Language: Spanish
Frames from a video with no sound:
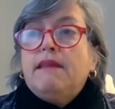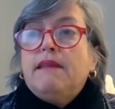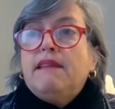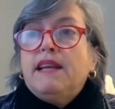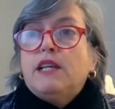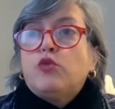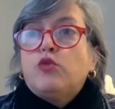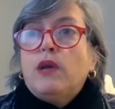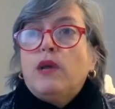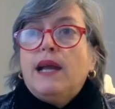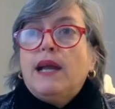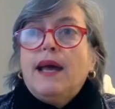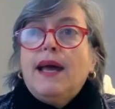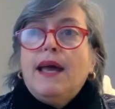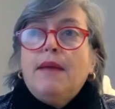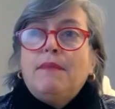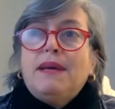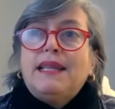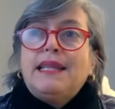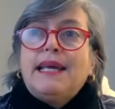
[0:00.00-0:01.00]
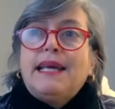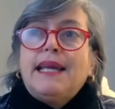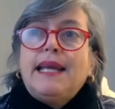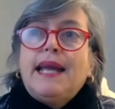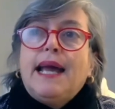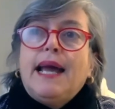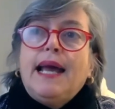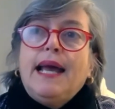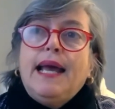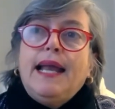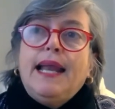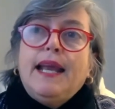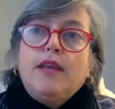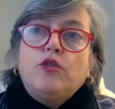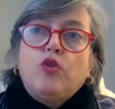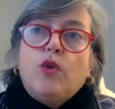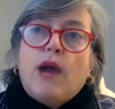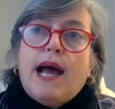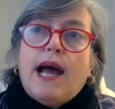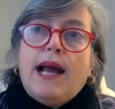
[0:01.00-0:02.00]
Venezuela en materia
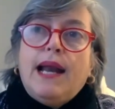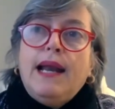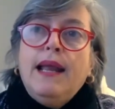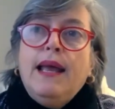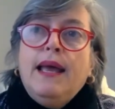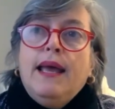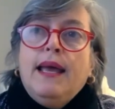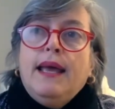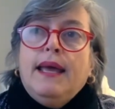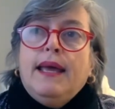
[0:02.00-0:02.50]
electoral.